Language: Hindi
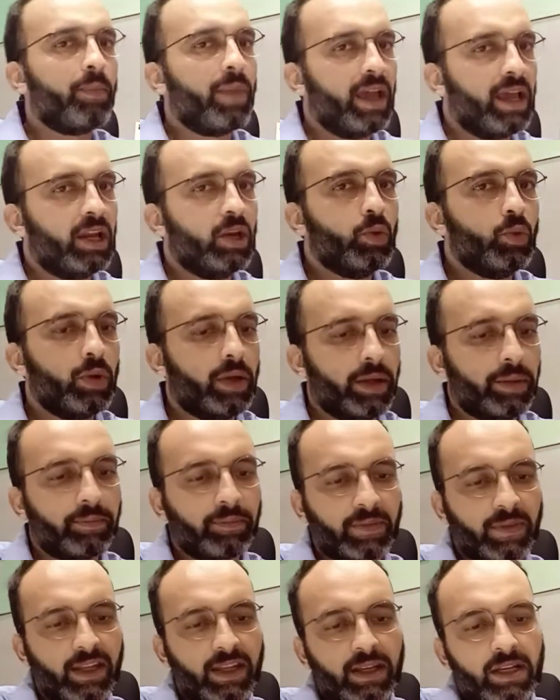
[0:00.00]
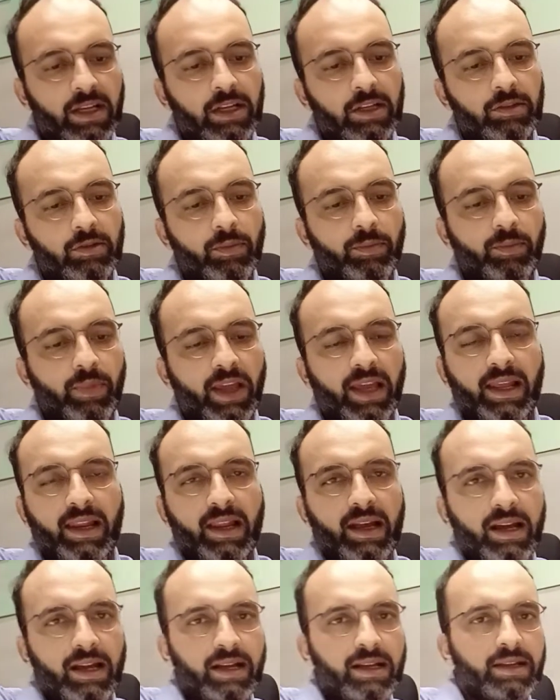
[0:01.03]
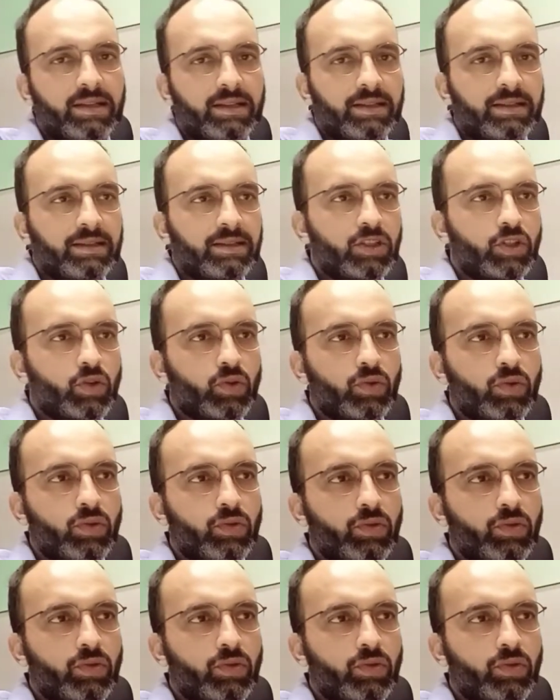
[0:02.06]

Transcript: पहलू हैं तो पहला जो